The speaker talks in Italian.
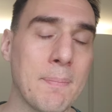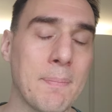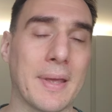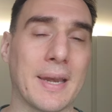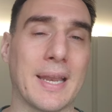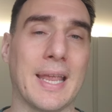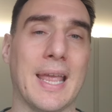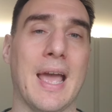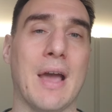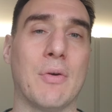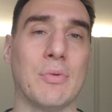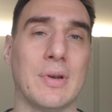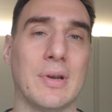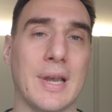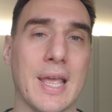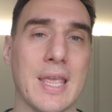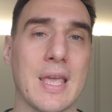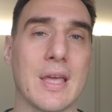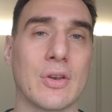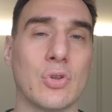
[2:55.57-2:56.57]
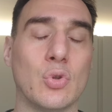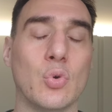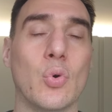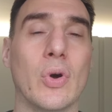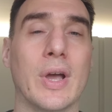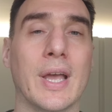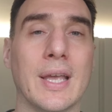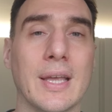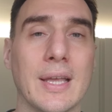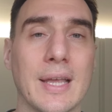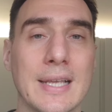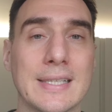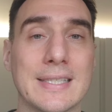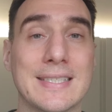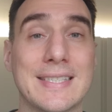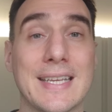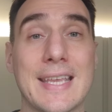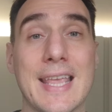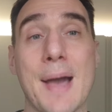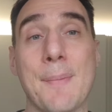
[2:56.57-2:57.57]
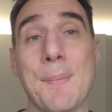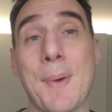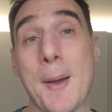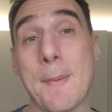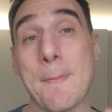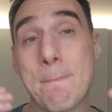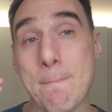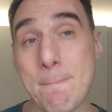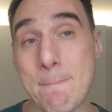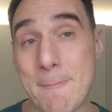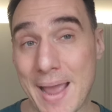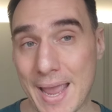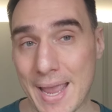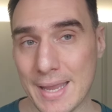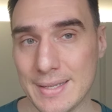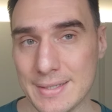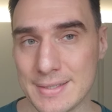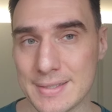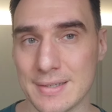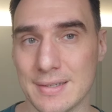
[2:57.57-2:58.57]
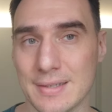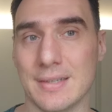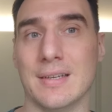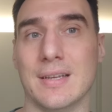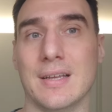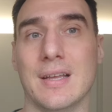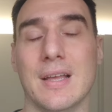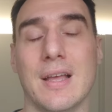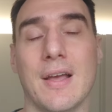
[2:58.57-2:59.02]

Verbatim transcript: perché è un layer 2, si chiama Base.